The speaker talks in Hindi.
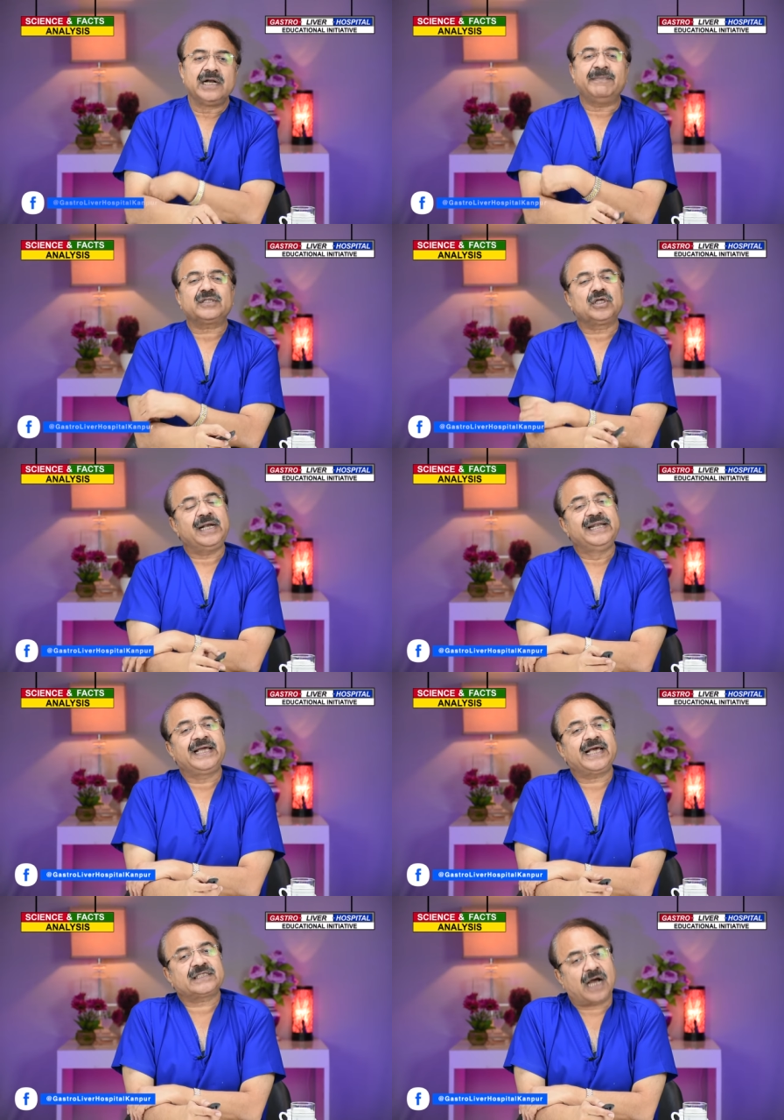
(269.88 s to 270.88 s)
नंबर थ्री
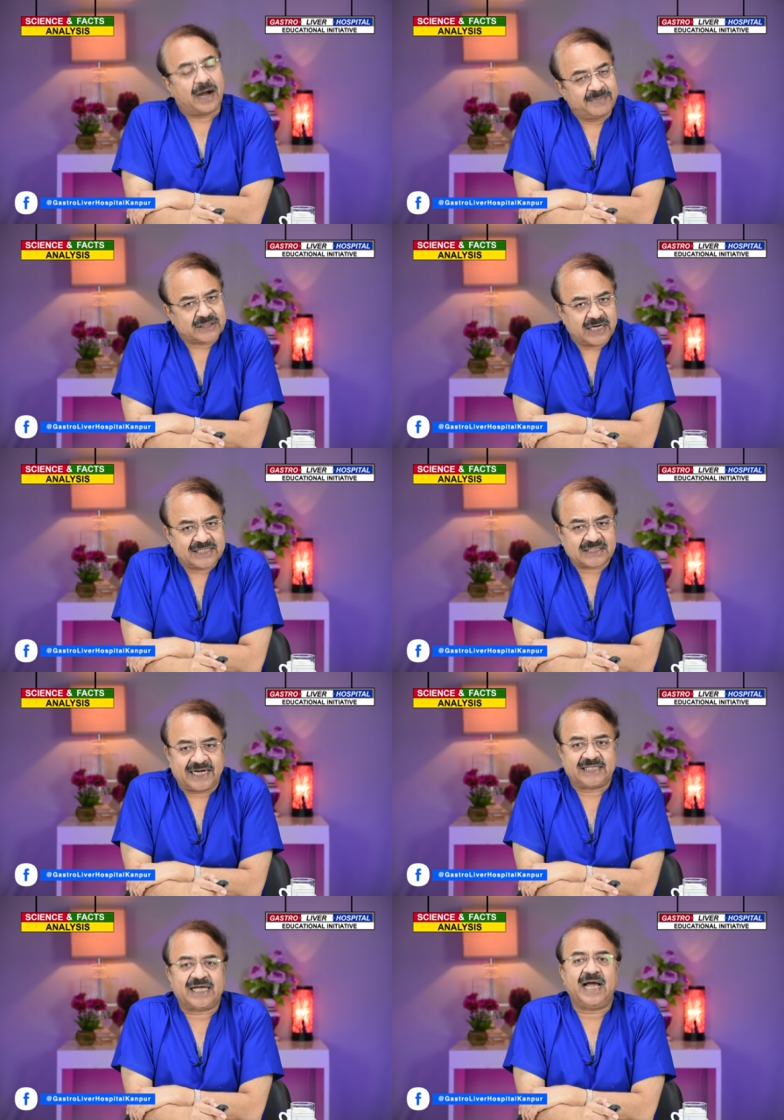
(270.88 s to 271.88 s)
लीकेज का हमेशा रिस्क
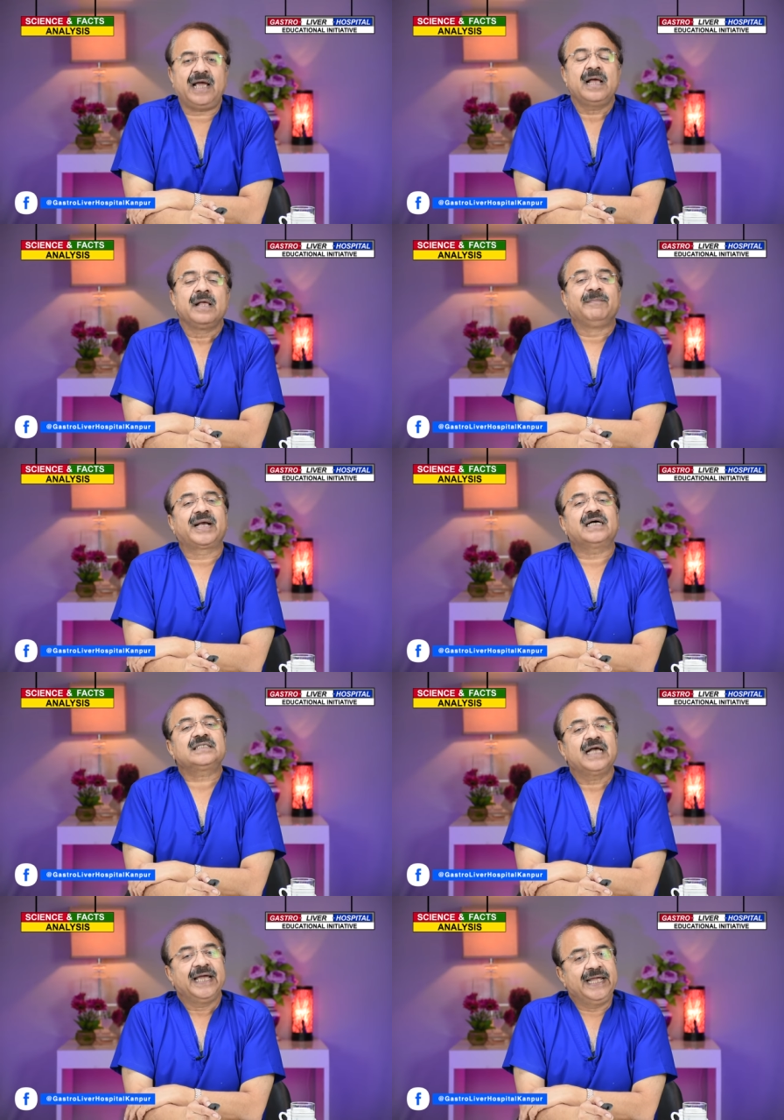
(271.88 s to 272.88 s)
रहता है
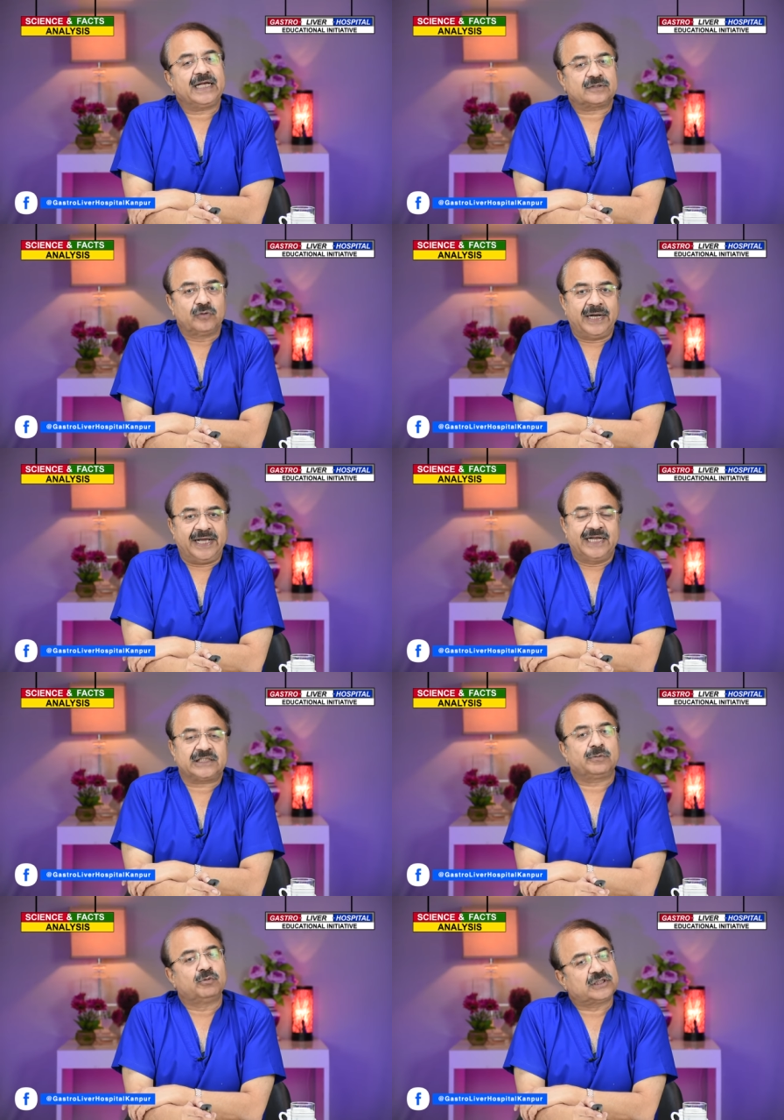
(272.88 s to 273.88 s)
बिकॉज एक जो है ना
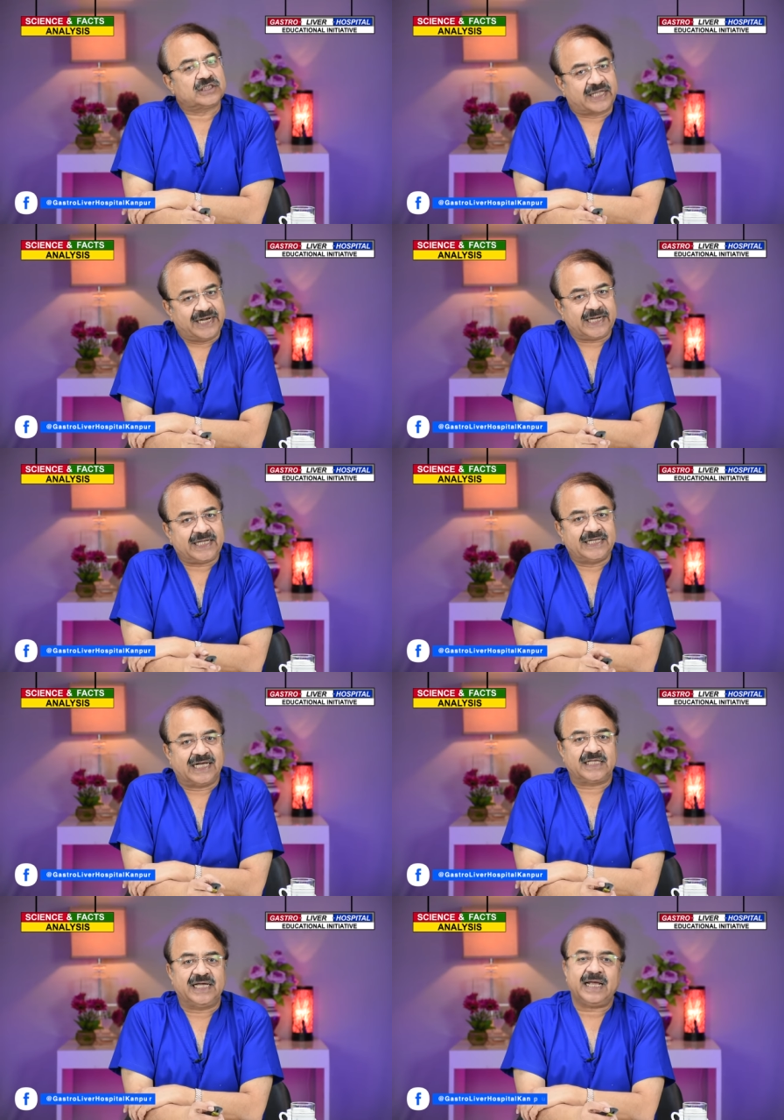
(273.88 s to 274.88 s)
एनेस्टोमोसिस क्रिएट की
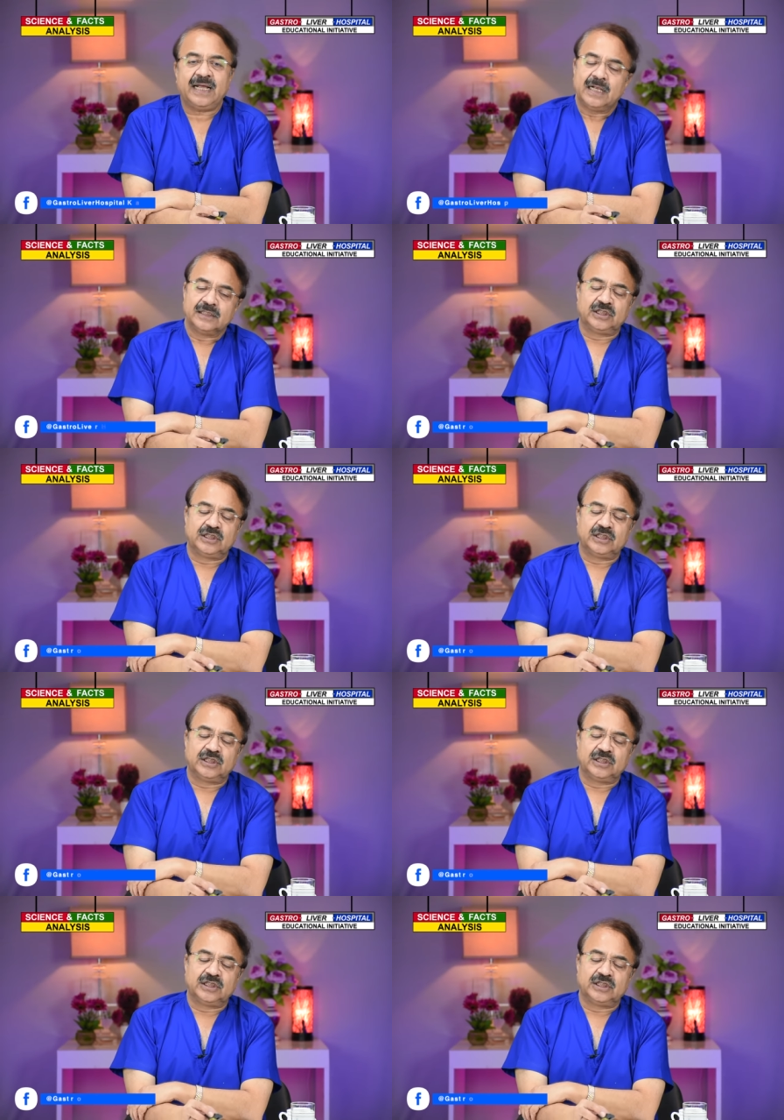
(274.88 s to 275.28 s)
जाती है